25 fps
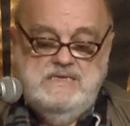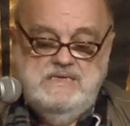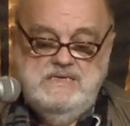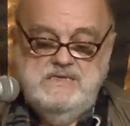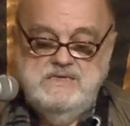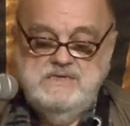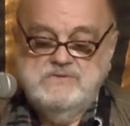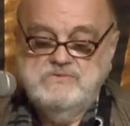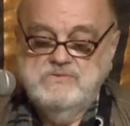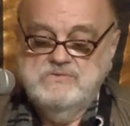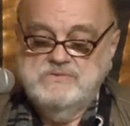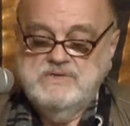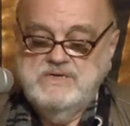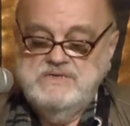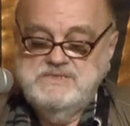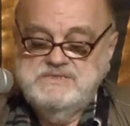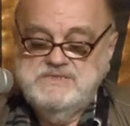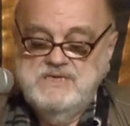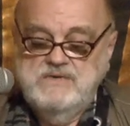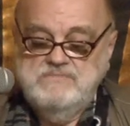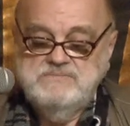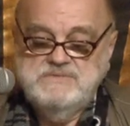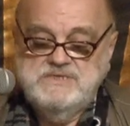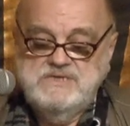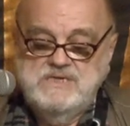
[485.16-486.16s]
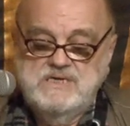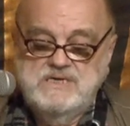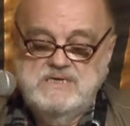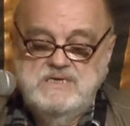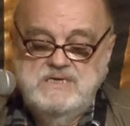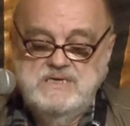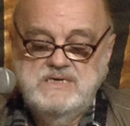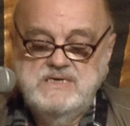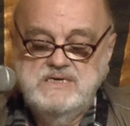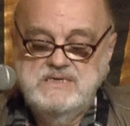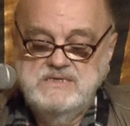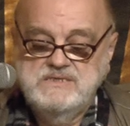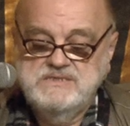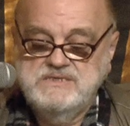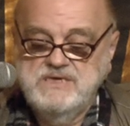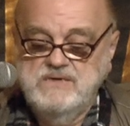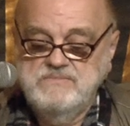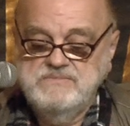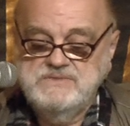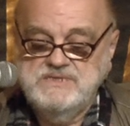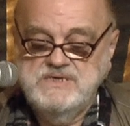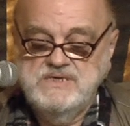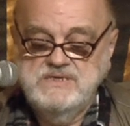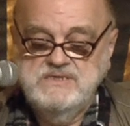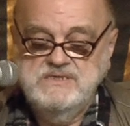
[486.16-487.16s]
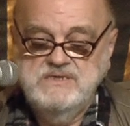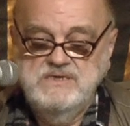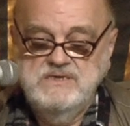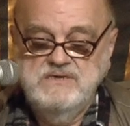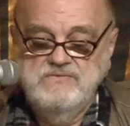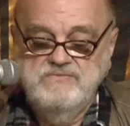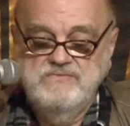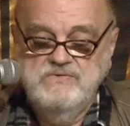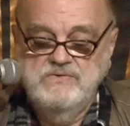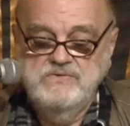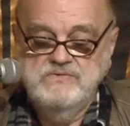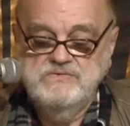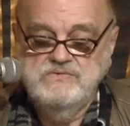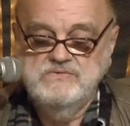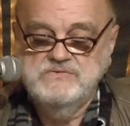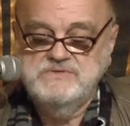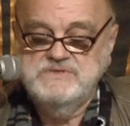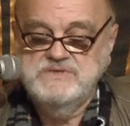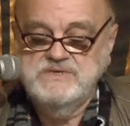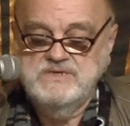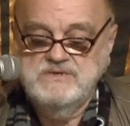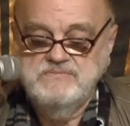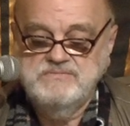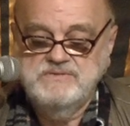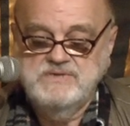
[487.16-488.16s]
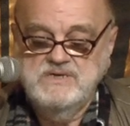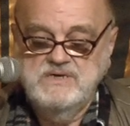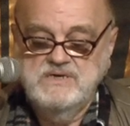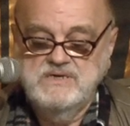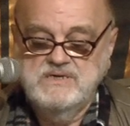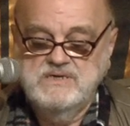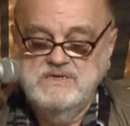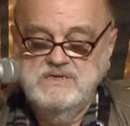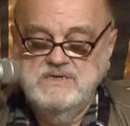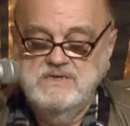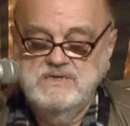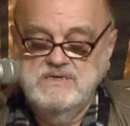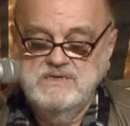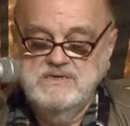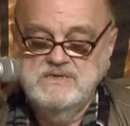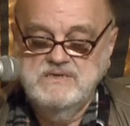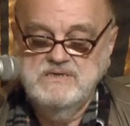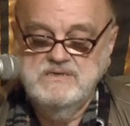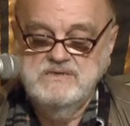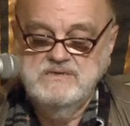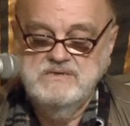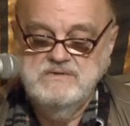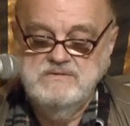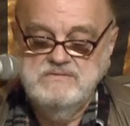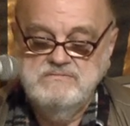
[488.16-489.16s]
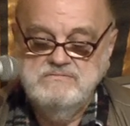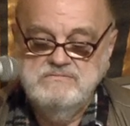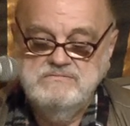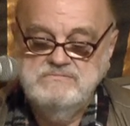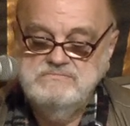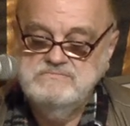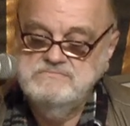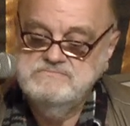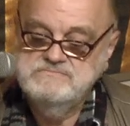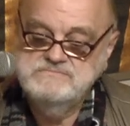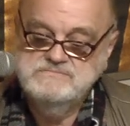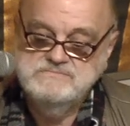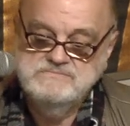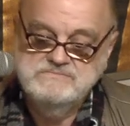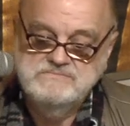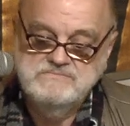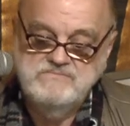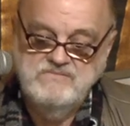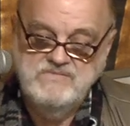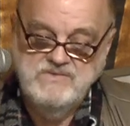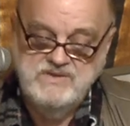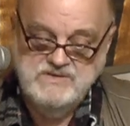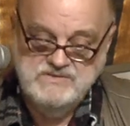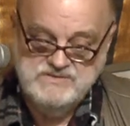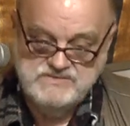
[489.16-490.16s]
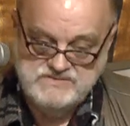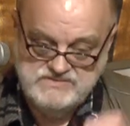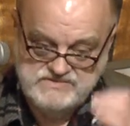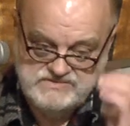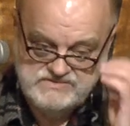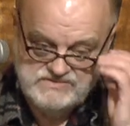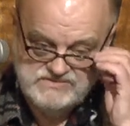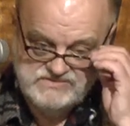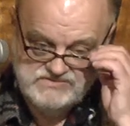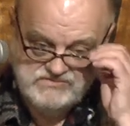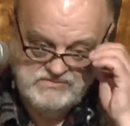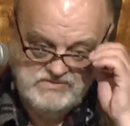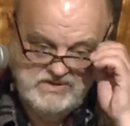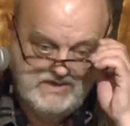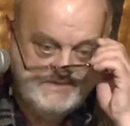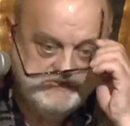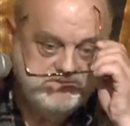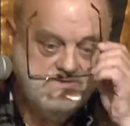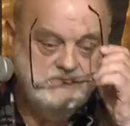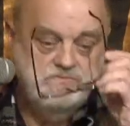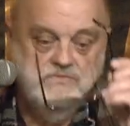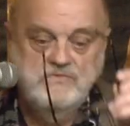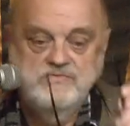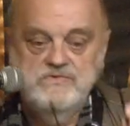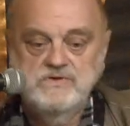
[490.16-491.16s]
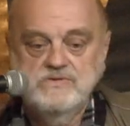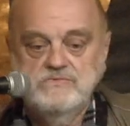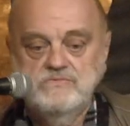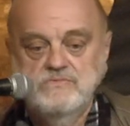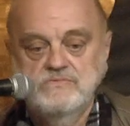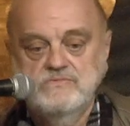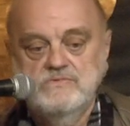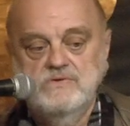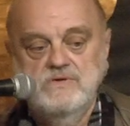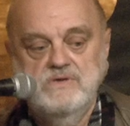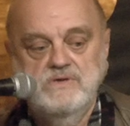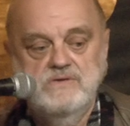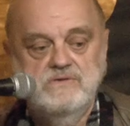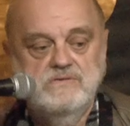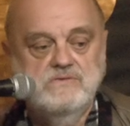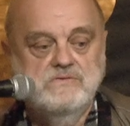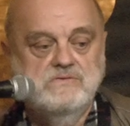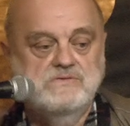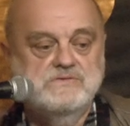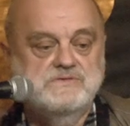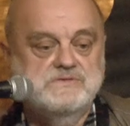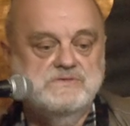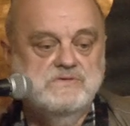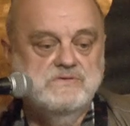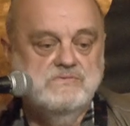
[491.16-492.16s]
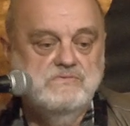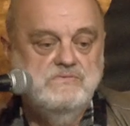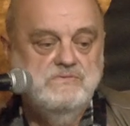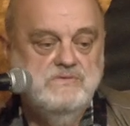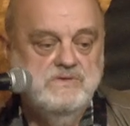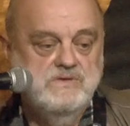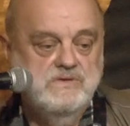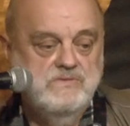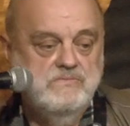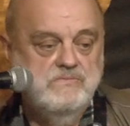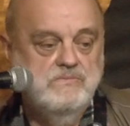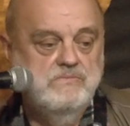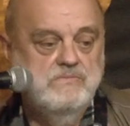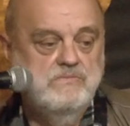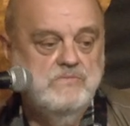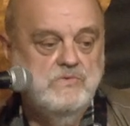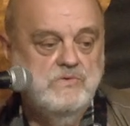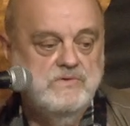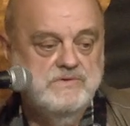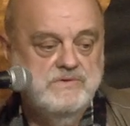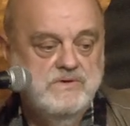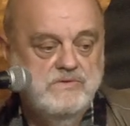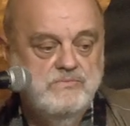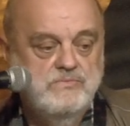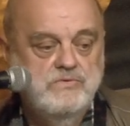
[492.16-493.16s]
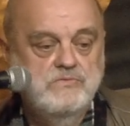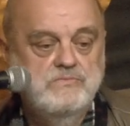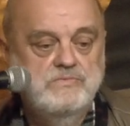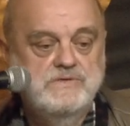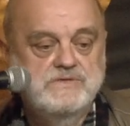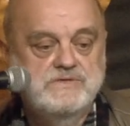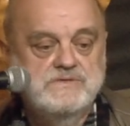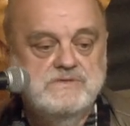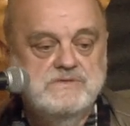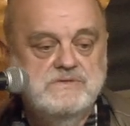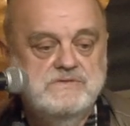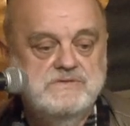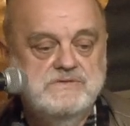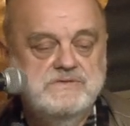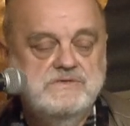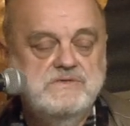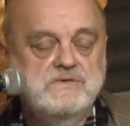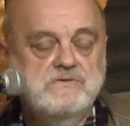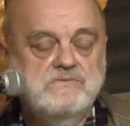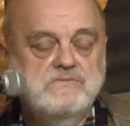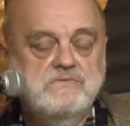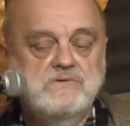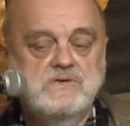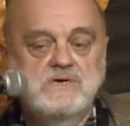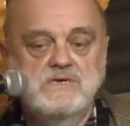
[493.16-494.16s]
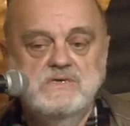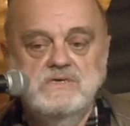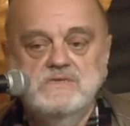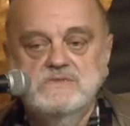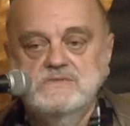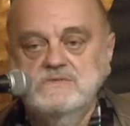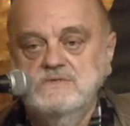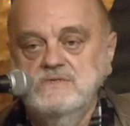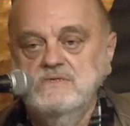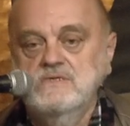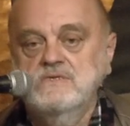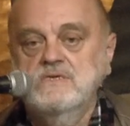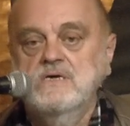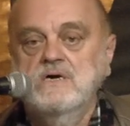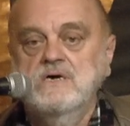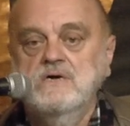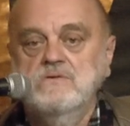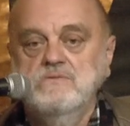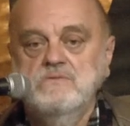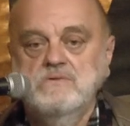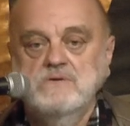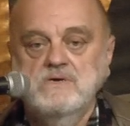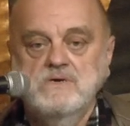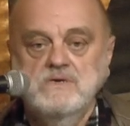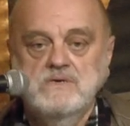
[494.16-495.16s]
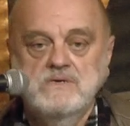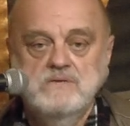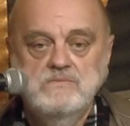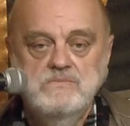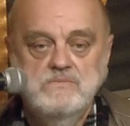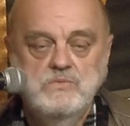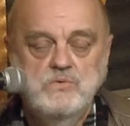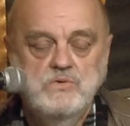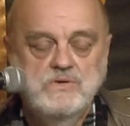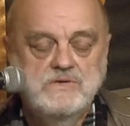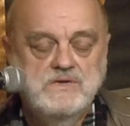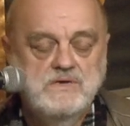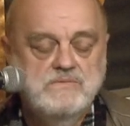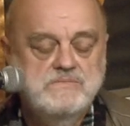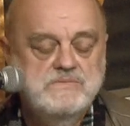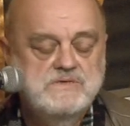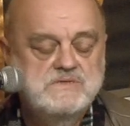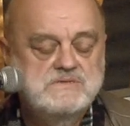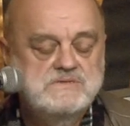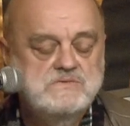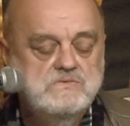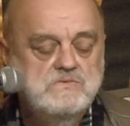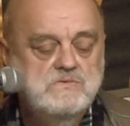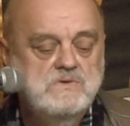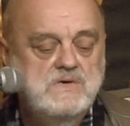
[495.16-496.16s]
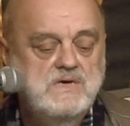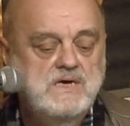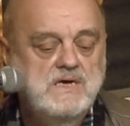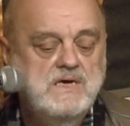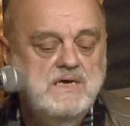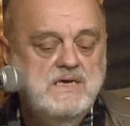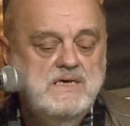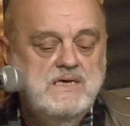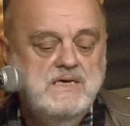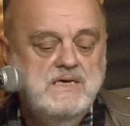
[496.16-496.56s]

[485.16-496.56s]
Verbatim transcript: I tutaj dziamdziak, dziamdziak nie, Wojtuś Dreptak, yy, słuchajcie, mówię tutaj do szczególnie młodej publiczności, która jest i ta, która młoda mnie słucha.